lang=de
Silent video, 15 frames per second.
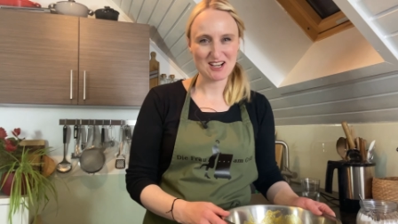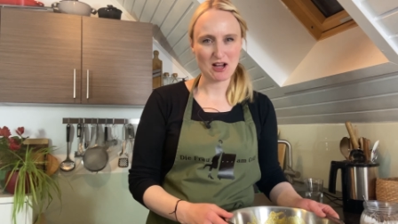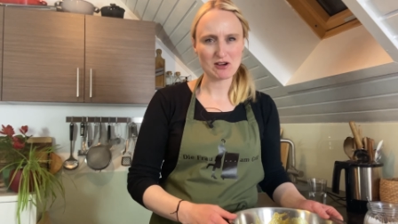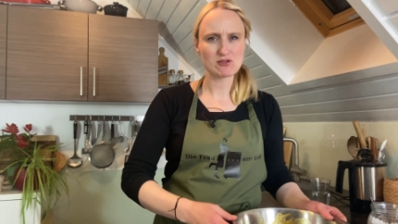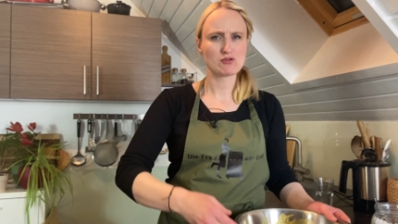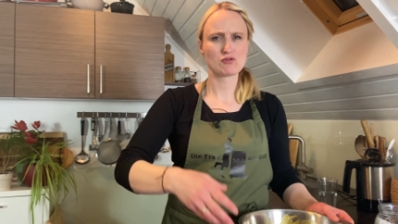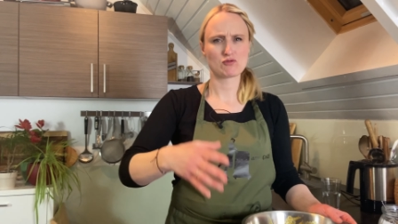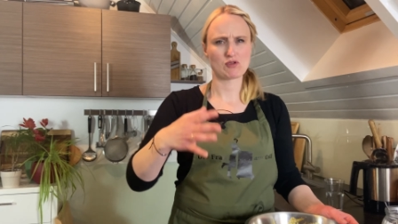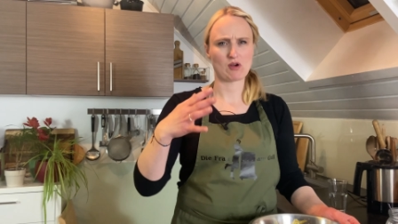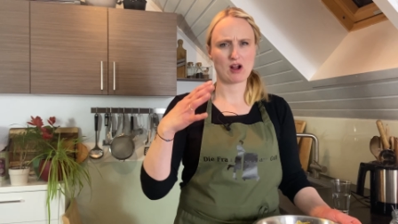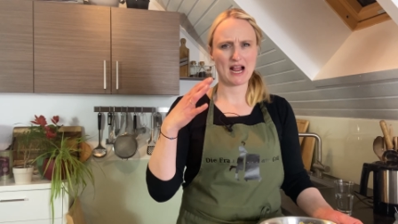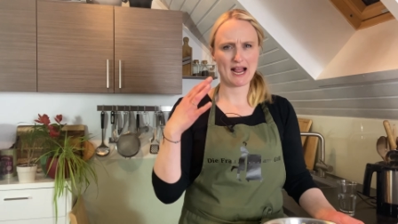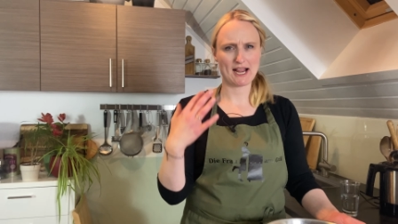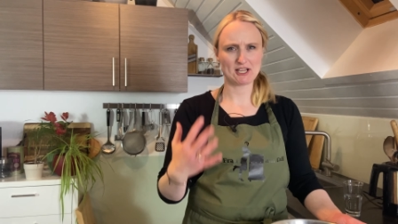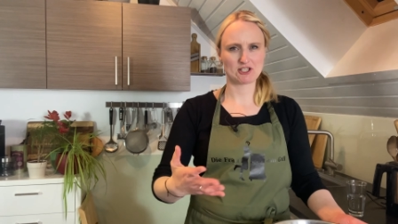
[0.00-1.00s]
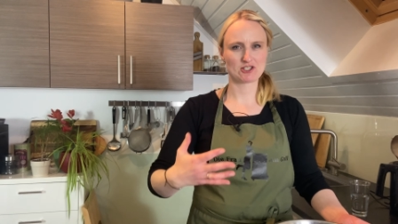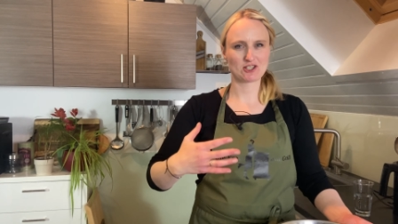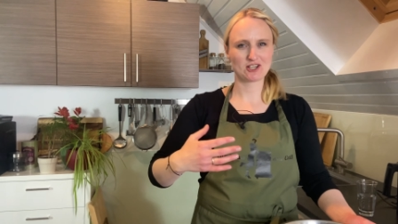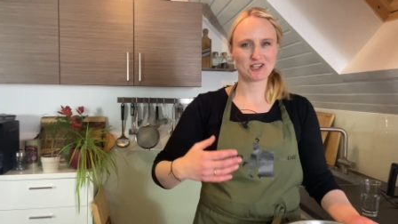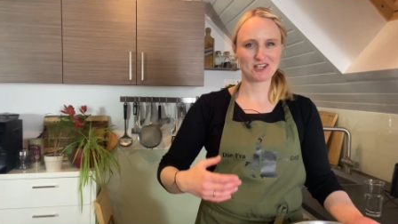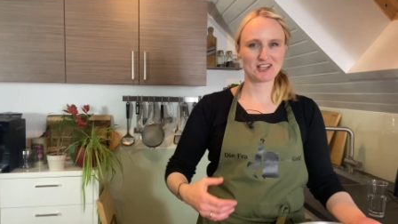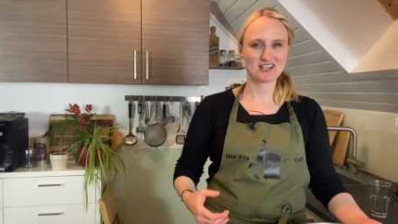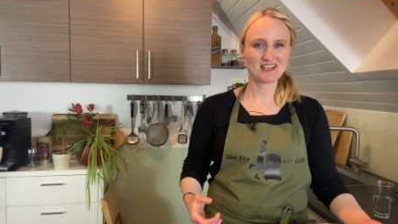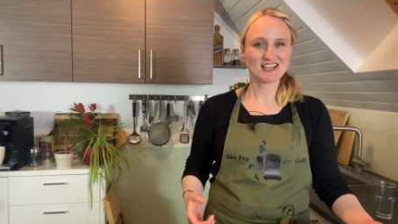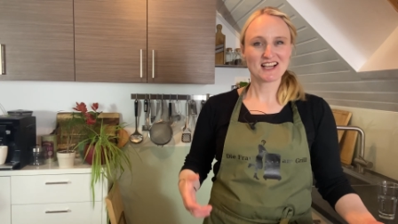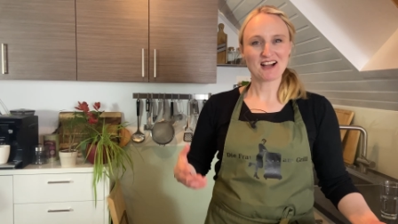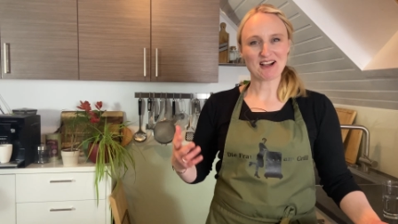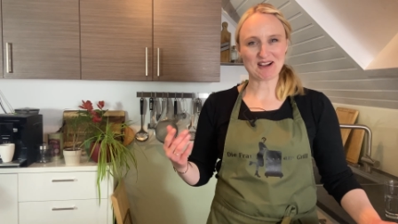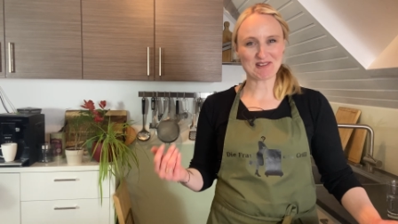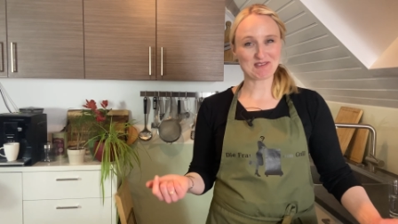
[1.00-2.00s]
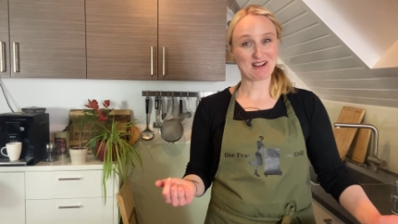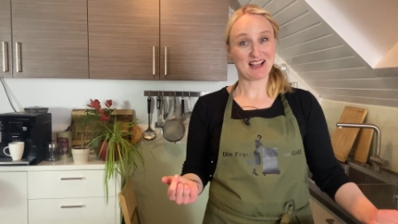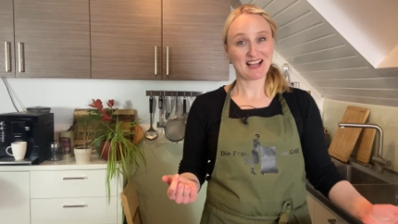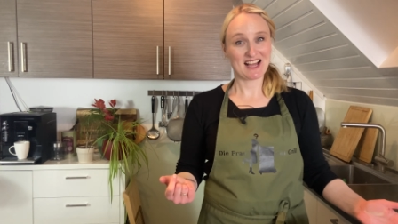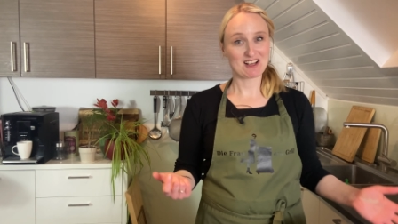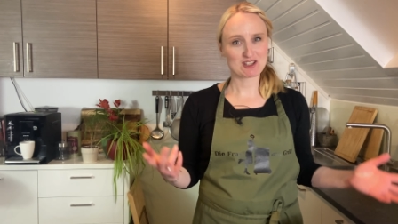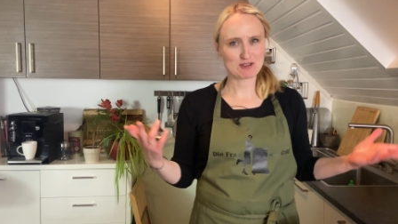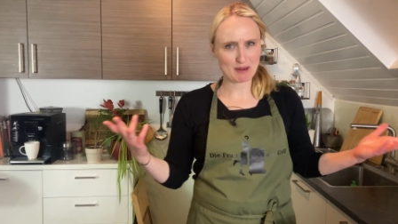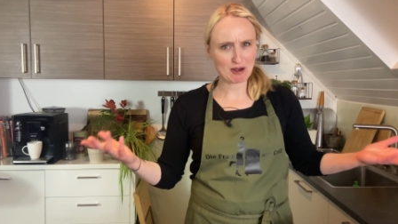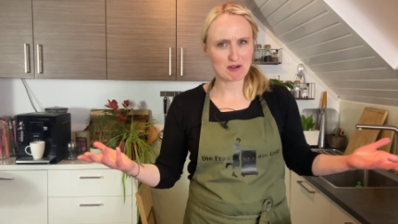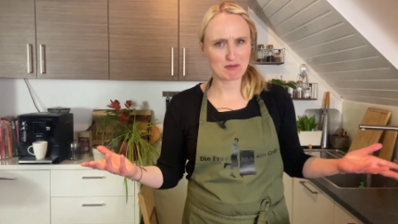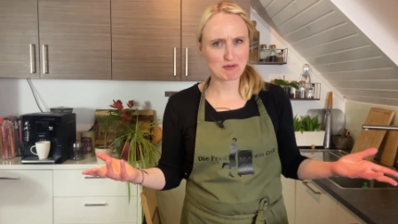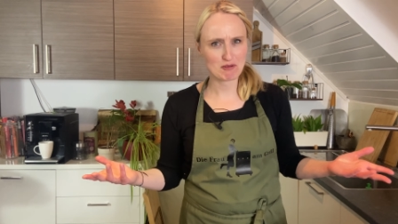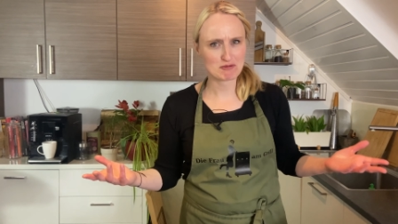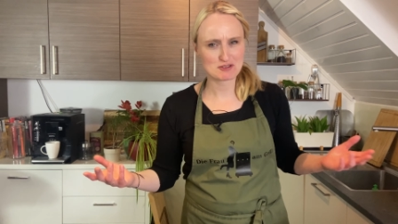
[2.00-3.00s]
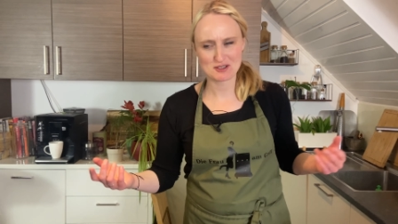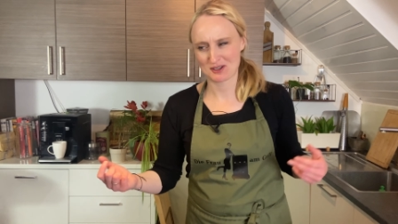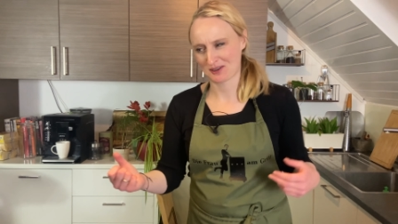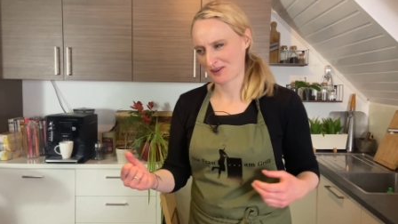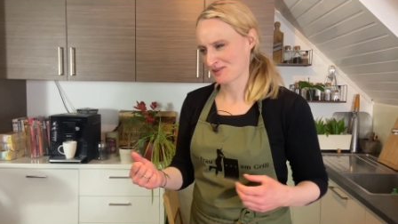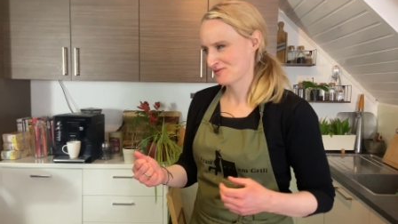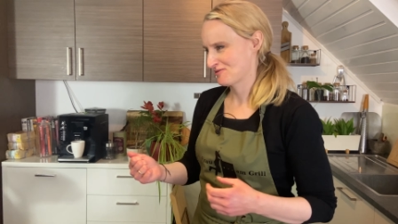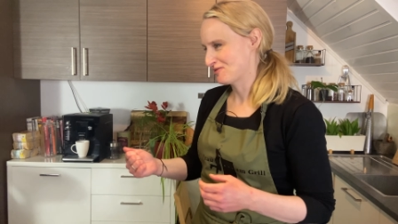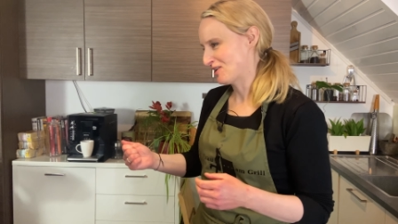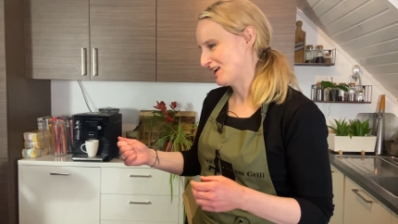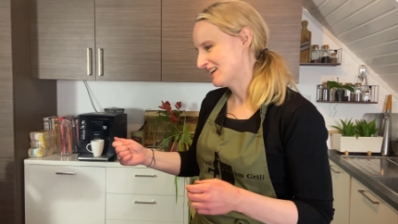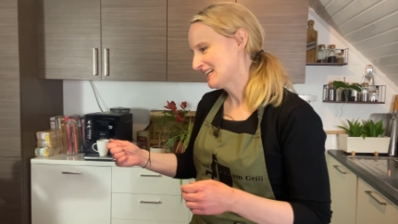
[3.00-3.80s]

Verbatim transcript: an und heizen ihn auf 250 Grad vor.